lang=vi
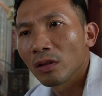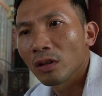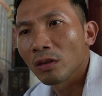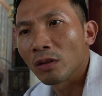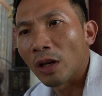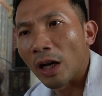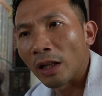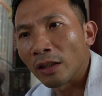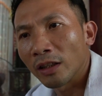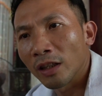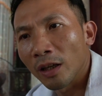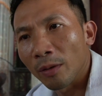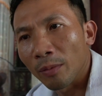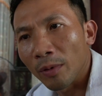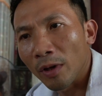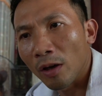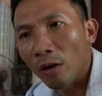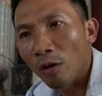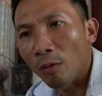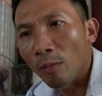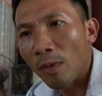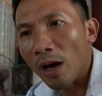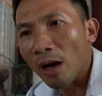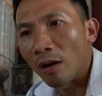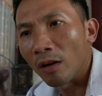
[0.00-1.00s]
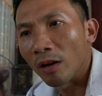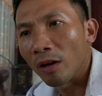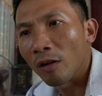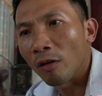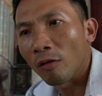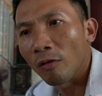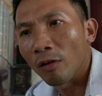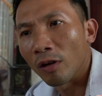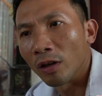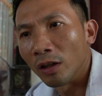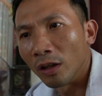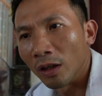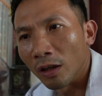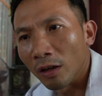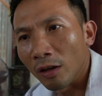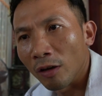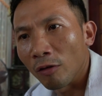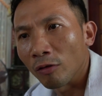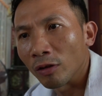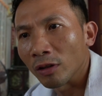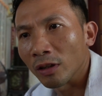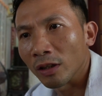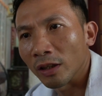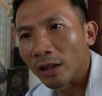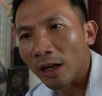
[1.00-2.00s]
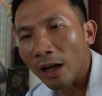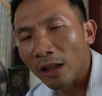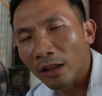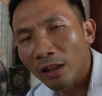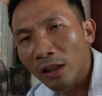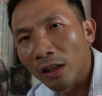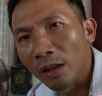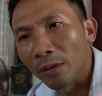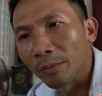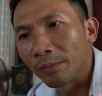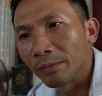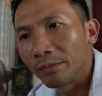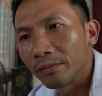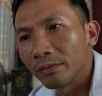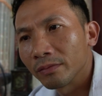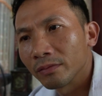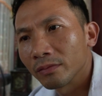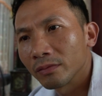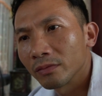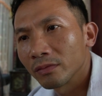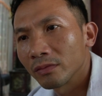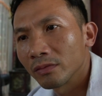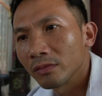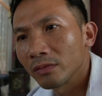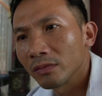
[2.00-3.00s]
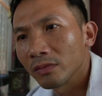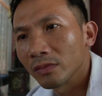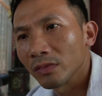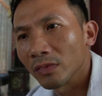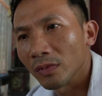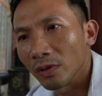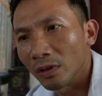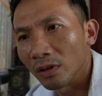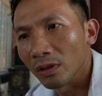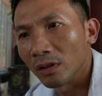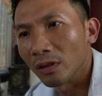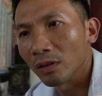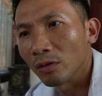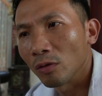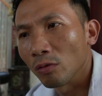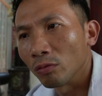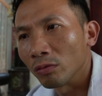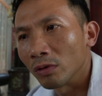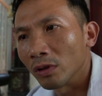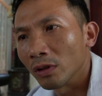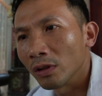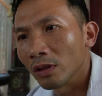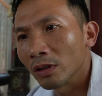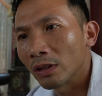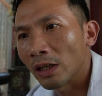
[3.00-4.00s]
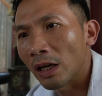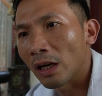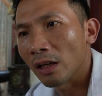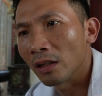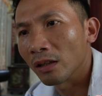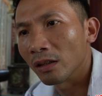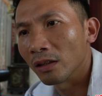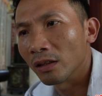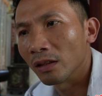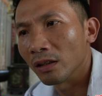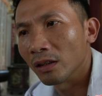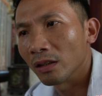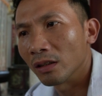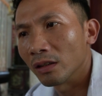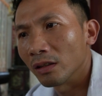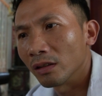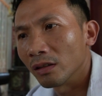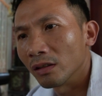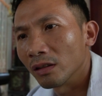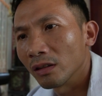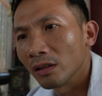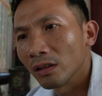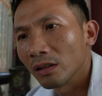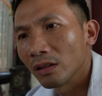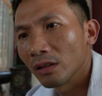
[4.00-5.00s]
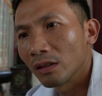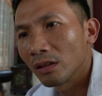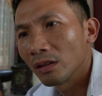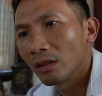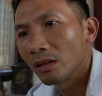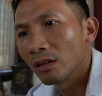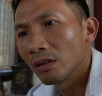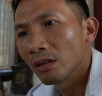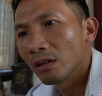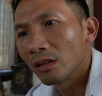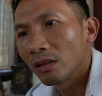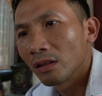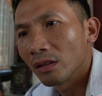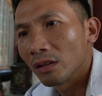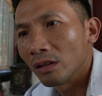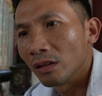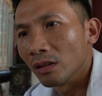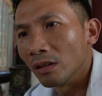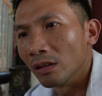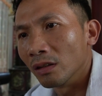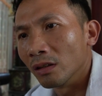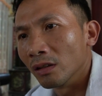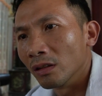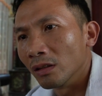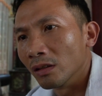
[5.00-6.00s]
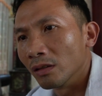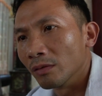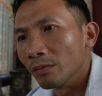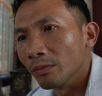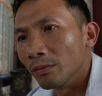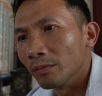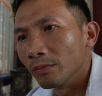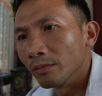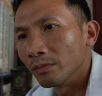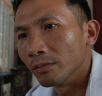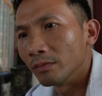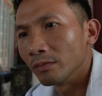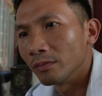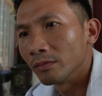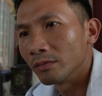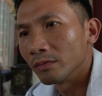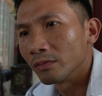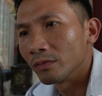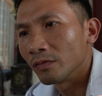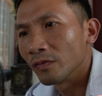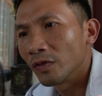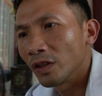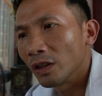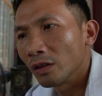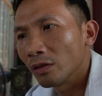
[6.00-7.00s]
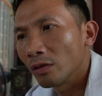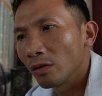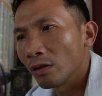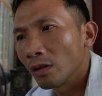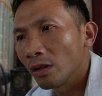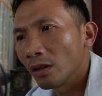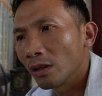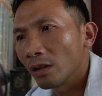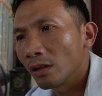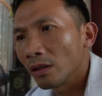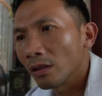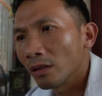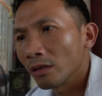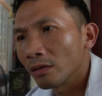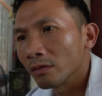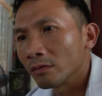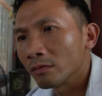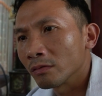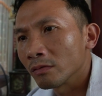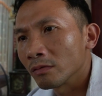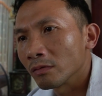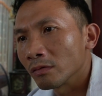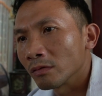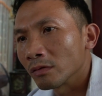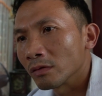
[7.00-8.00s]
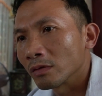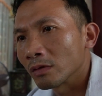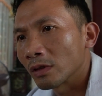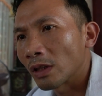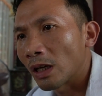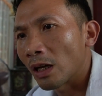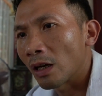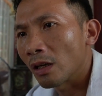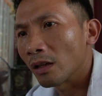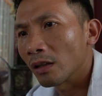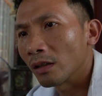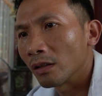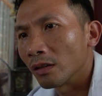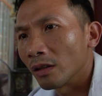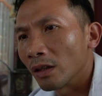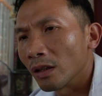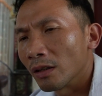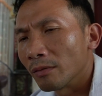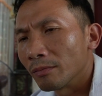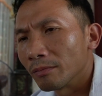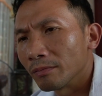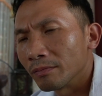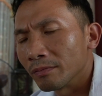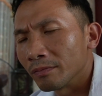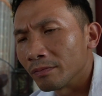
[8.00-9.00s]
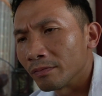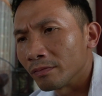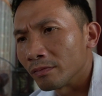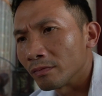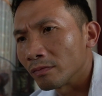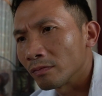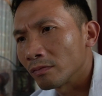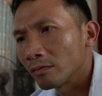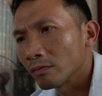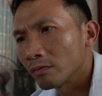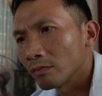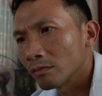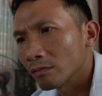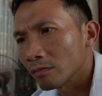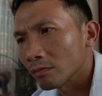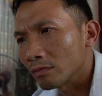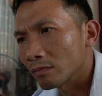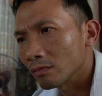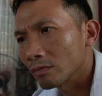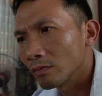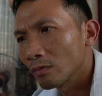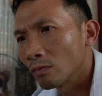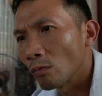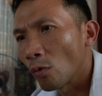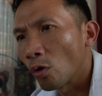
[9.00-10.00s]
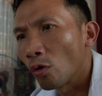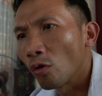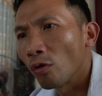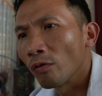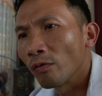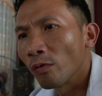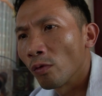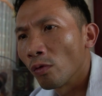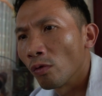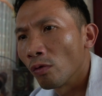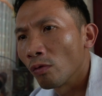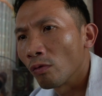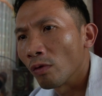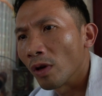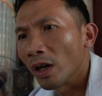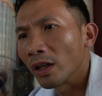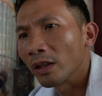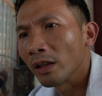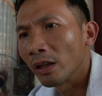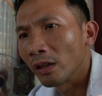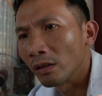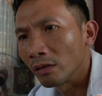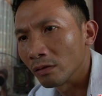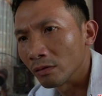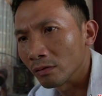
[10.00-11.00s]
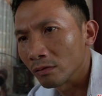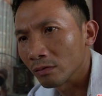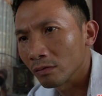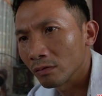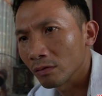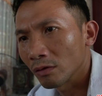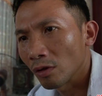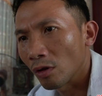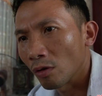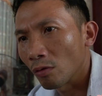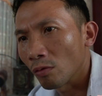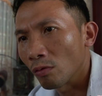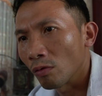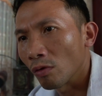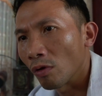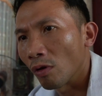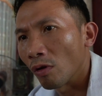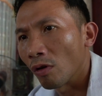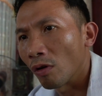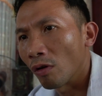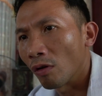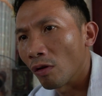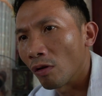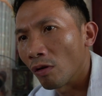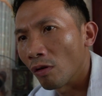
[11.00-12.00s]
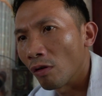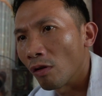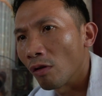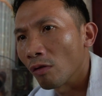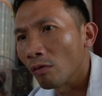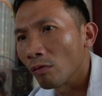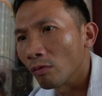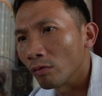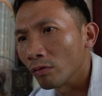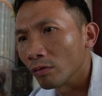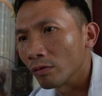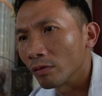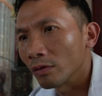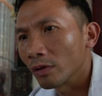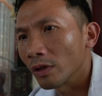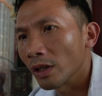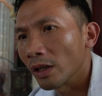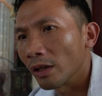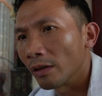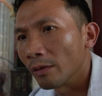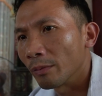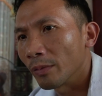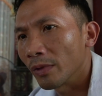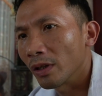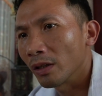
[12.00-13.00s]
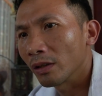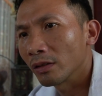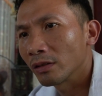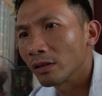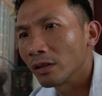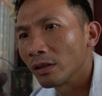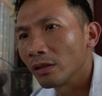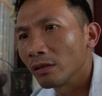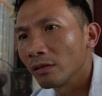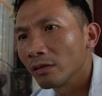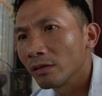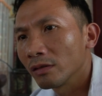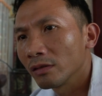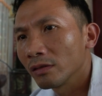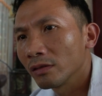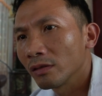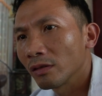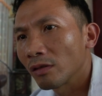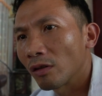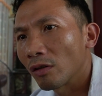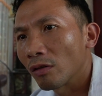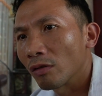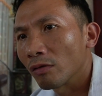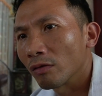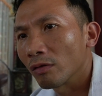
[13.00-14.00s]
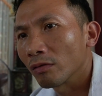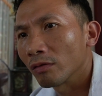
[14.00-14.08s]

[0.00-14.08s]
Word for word: can thiệp là họ bảo là họ hứa họ phải can thiệp vâng. À. cũng như ra ở, ở vừa rồi là ra ở um, bộ nội vụ của hà tĩnh họ cũng à. có họ cũng để mà xin họ